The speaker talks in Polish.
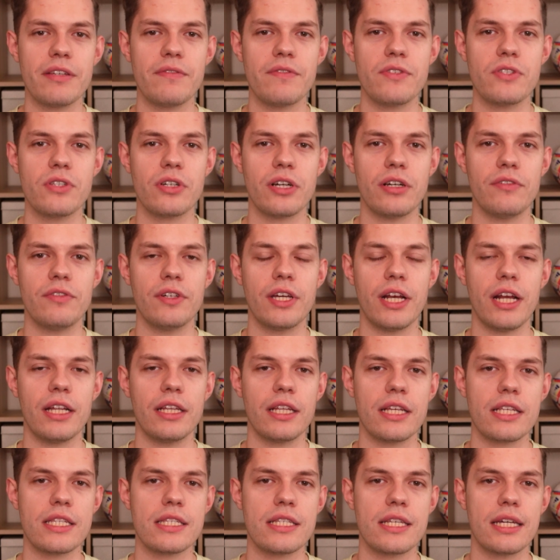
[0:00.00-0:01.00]
ta wysoka
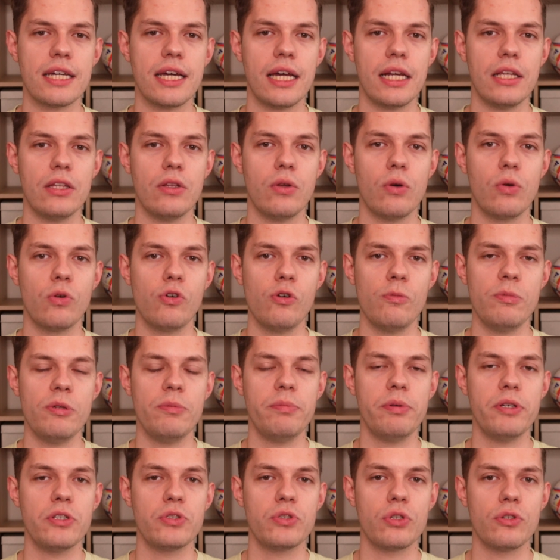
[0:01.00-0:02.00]
wygrana z Kariną
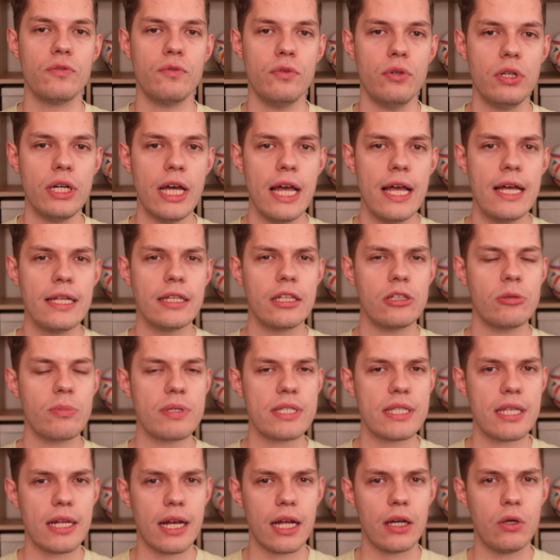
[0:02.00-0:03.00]
Gubi 5 do 2.
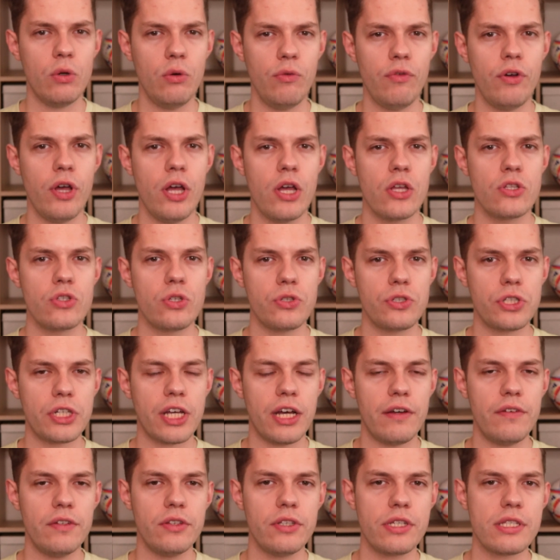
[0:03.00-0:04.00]
Natomiast Raków, co
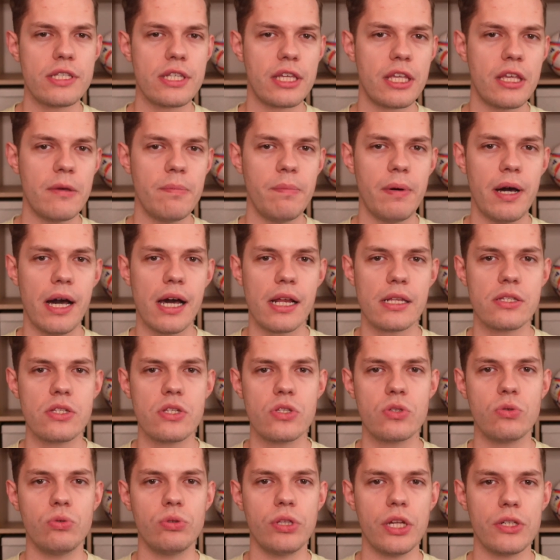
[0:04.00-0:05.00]
ciekawe, to jest ekipa
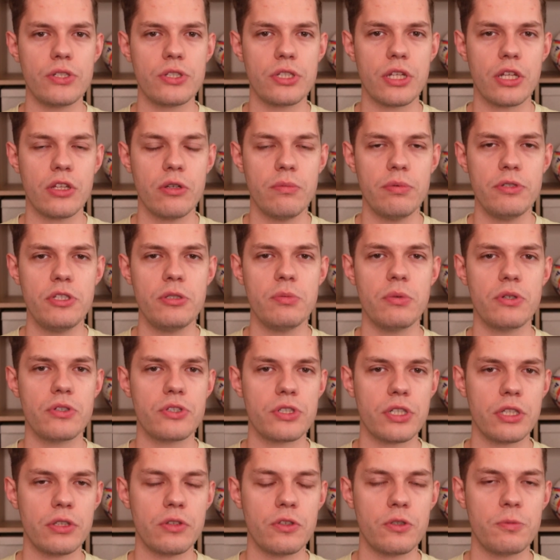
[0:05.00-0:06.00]
arcyskuteczna. No być
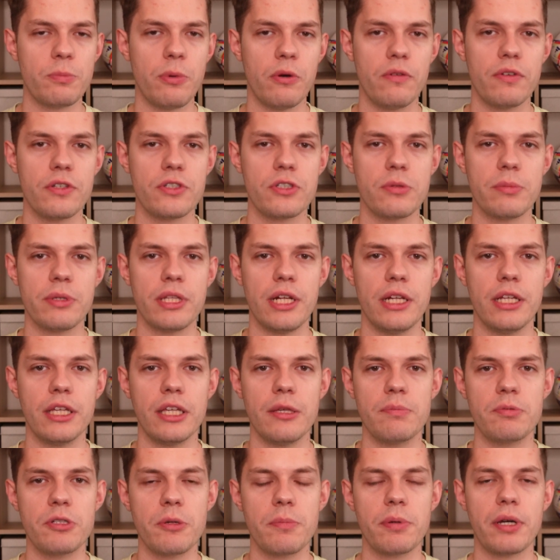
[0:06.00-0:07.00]
może ktoś powie, że
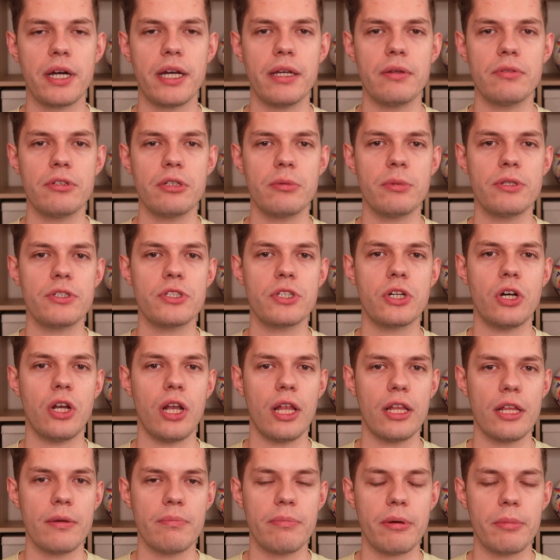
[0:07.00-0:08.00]
medaliki przepychają te mecze
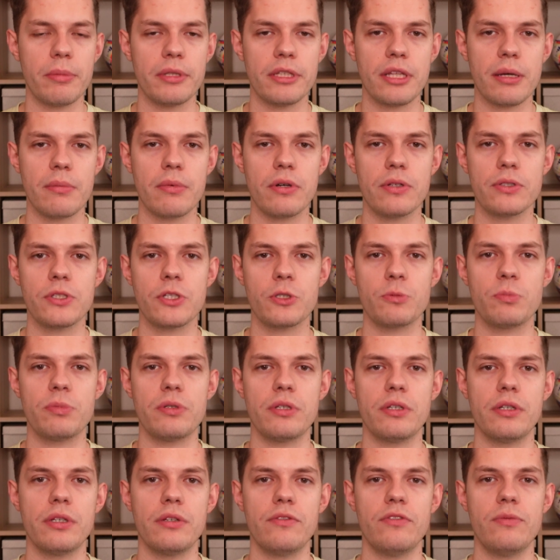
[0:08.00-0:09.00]
kolanem. Pamiętamy
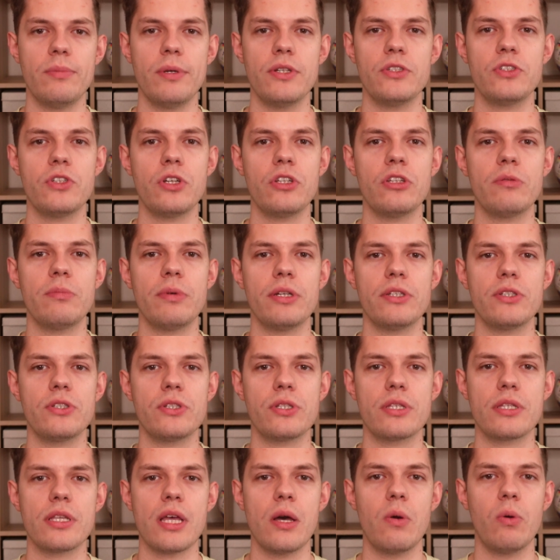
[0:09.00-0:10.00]
chociażby wymęczony
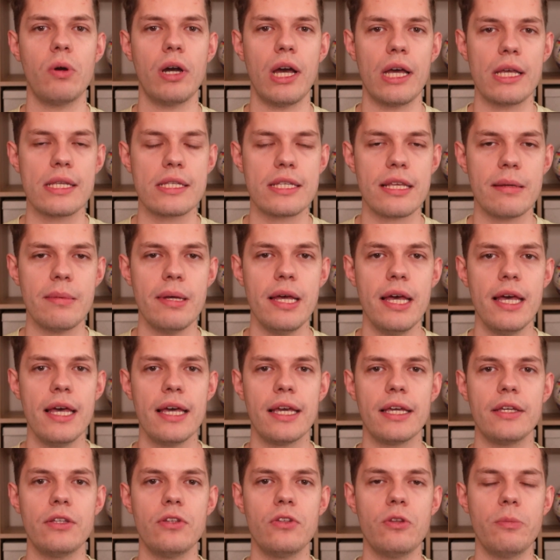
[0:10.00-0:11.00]
mecz z ŁKS-em,
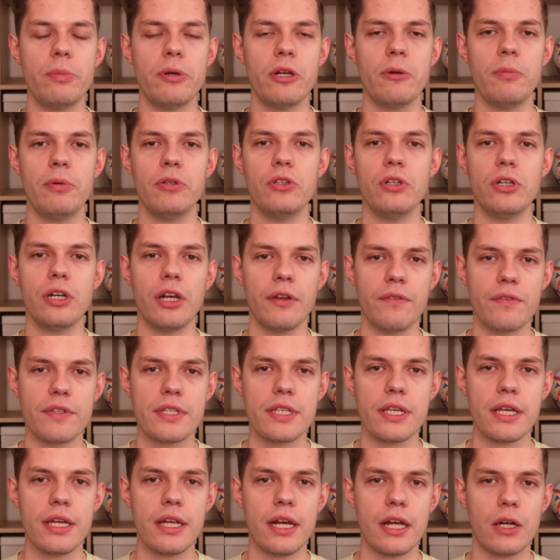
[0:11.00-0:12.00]
kiedy dopiero po
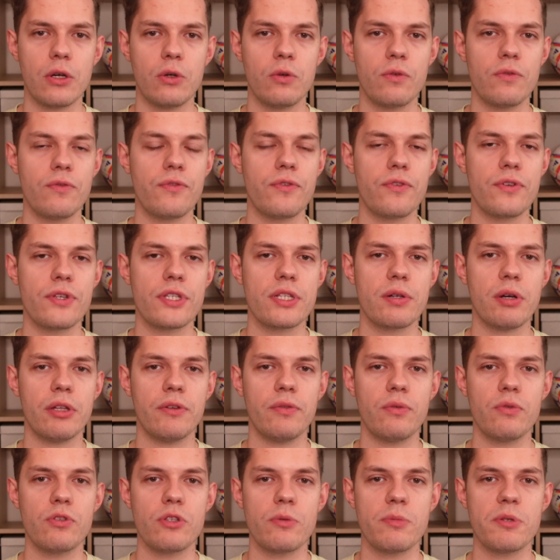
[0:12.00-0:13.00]
dogrywce Raków
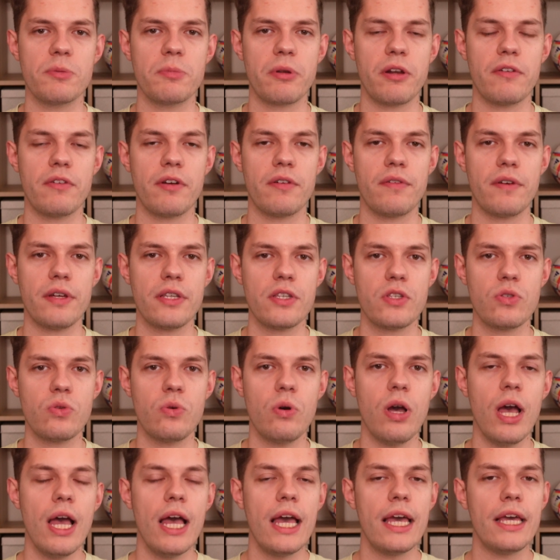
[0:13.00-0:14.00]
załatwił sobie sprawę
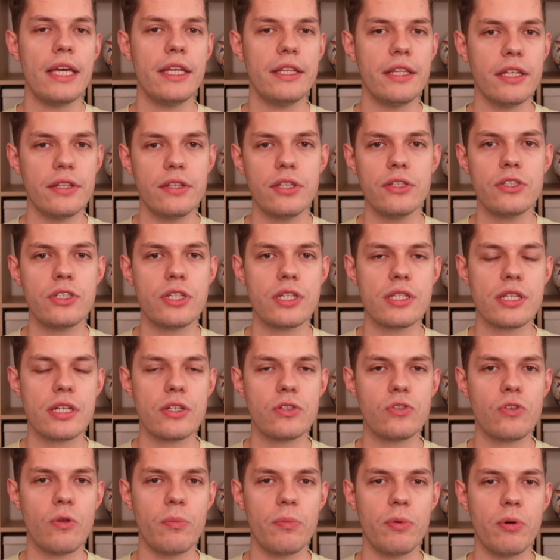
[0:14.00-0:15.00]
awansu. Identycznie
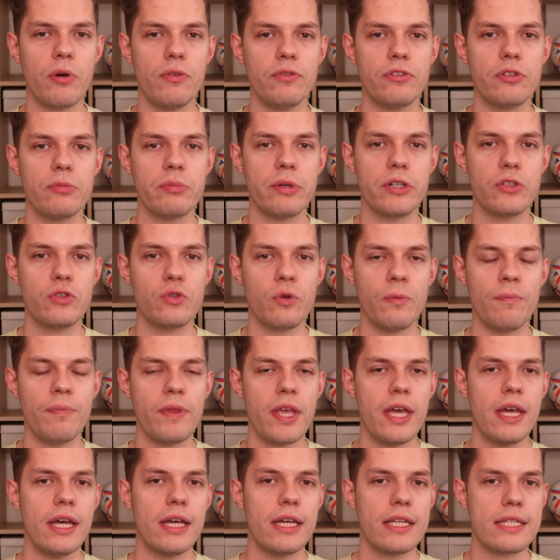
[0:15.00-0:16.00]
zresztą było w tym meczu
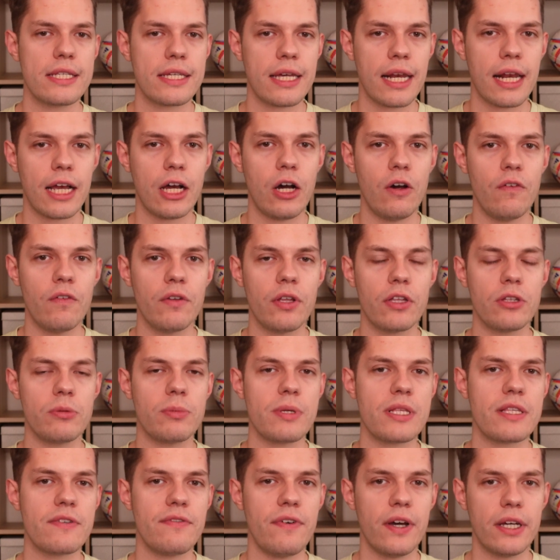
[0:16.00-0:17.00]
y, z Krakowy.
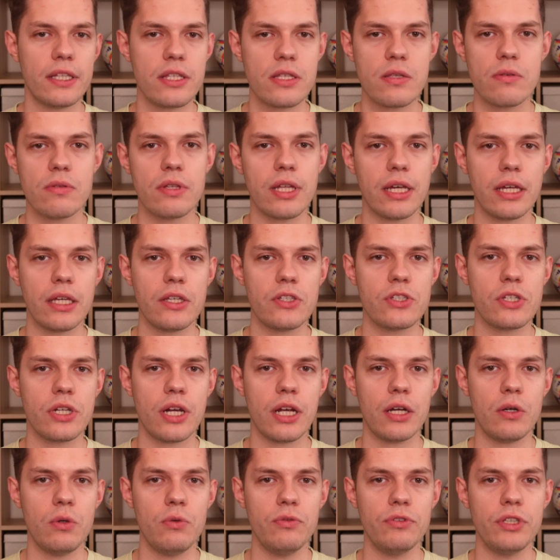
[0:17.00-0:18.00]
Natomiast fakty są takie, że
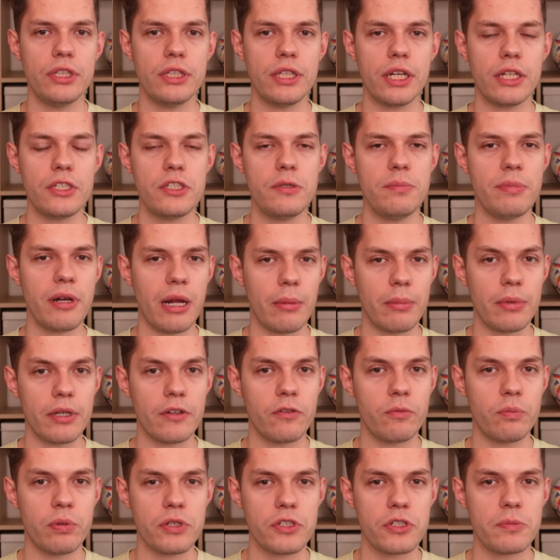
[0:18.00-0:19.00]
Raków nie traci
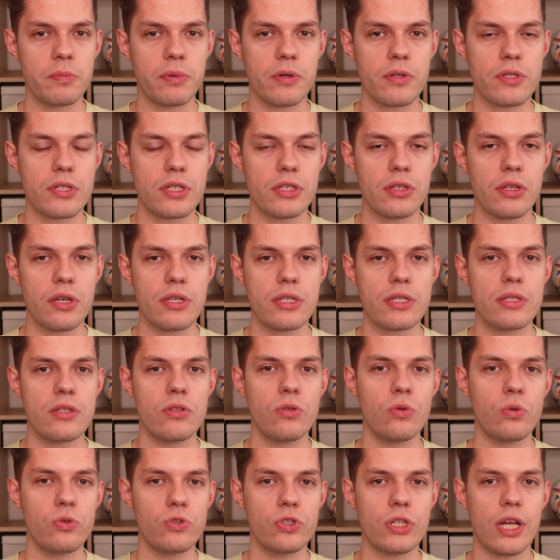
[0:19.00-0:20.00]
bramek w Pucharze Polski. To
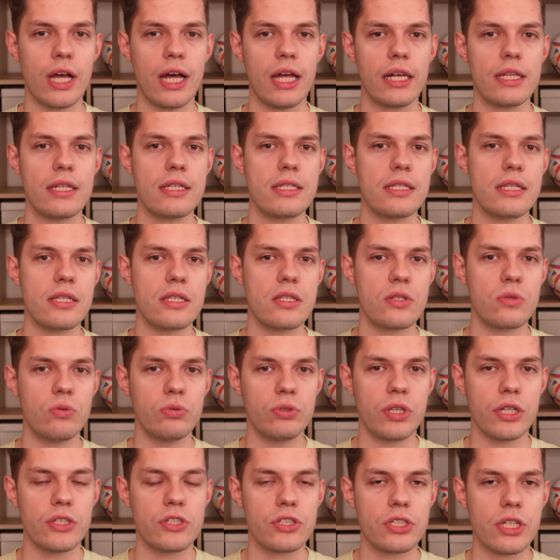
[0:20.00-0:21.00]
jest drużyna drużyna
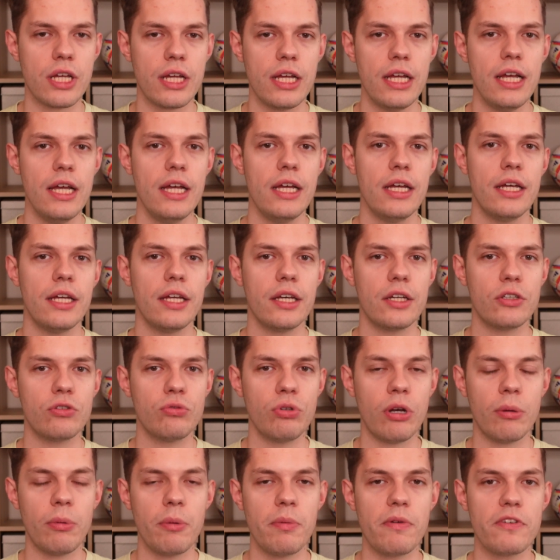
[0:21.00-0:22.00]
arcyskuteczna, e,
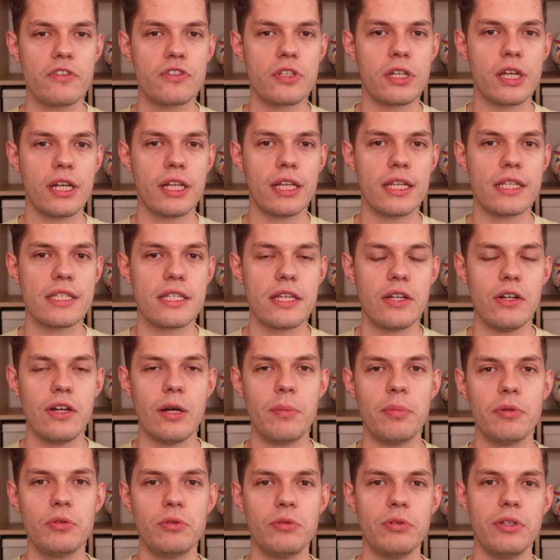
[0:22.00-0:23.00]
która po pierwsze gra na zero,
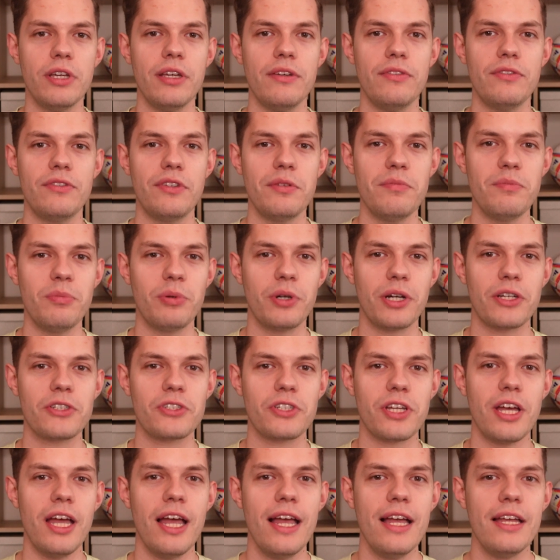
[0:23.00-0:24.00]
a po drugie w tym
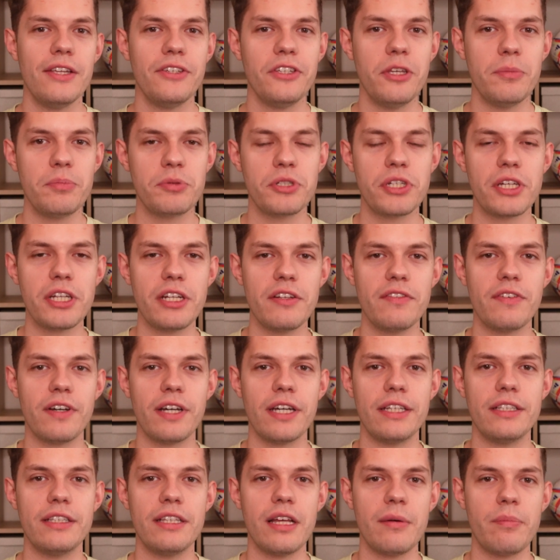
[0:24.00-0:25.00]
pucharze nie
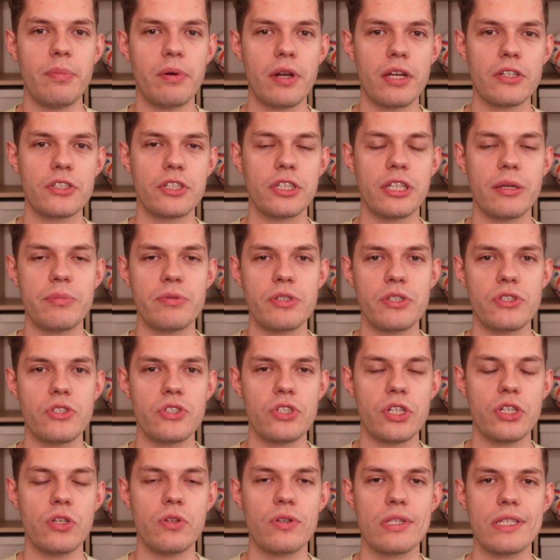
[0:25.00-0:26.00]
przegrywa. Jedyna porażka na
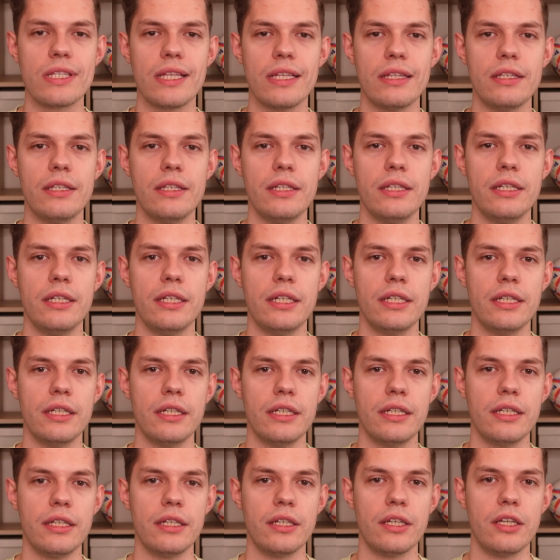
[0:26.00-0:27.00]
przestrzeni ostatnich
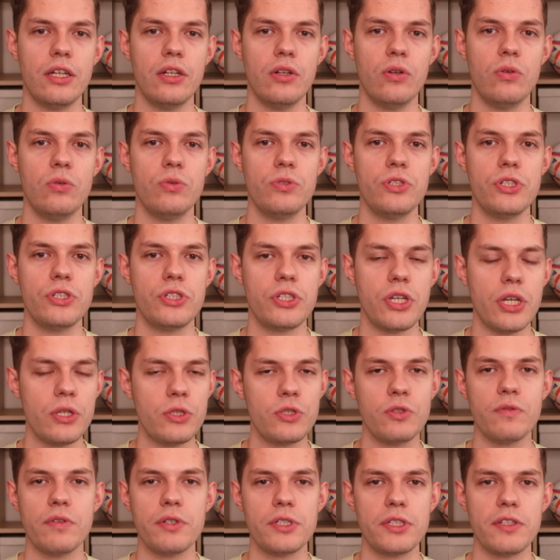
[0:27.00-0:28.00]
e,
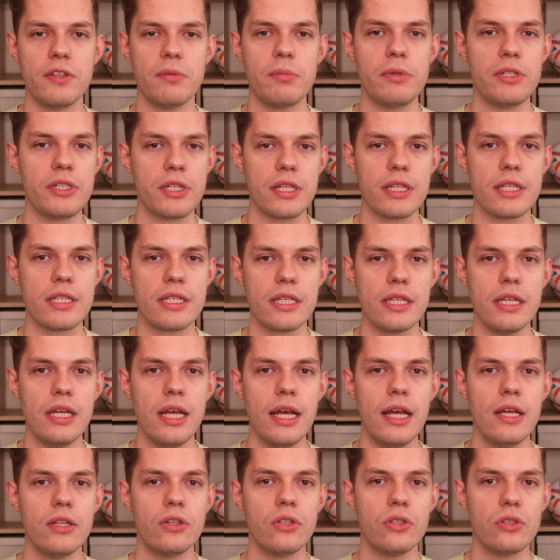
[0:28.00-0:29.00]
kilkudziesięciu właściwie miesięcy,
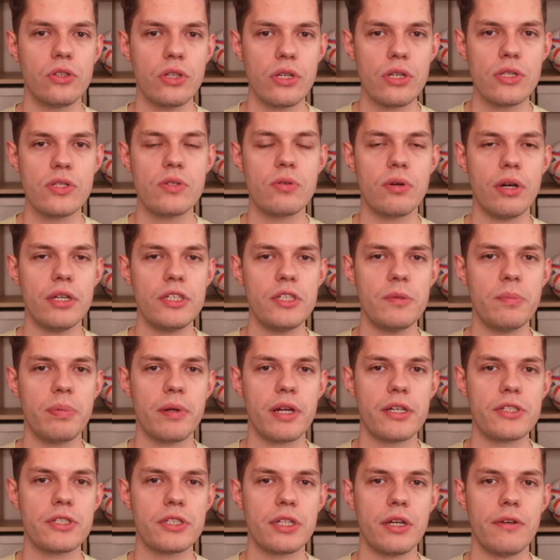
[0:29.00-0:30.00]
no to jest słuchajcie
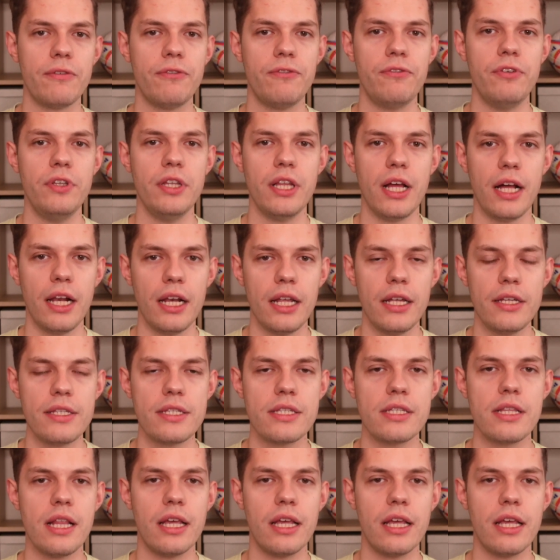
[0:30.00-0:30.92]
porażka w finale z